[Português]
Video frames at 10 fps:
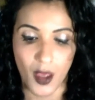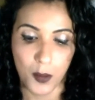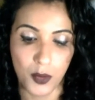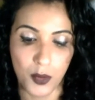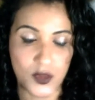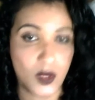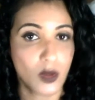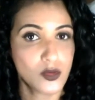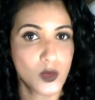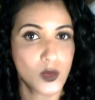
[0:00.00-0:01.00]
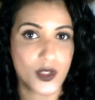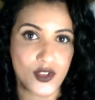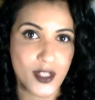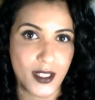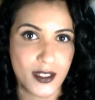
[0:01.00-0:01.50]
Bom, são
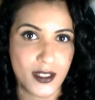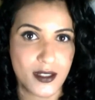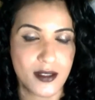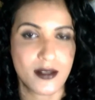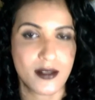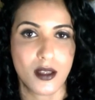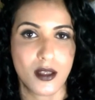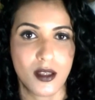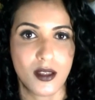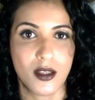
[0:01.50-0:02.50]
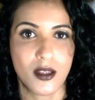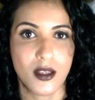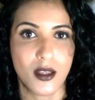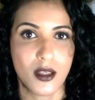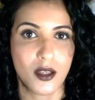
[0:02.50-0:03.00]
duas dicas assim
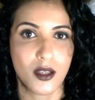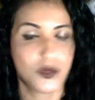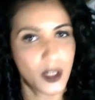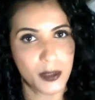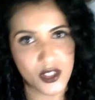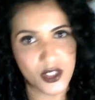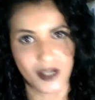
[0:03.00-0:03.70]
que eu nunca prestei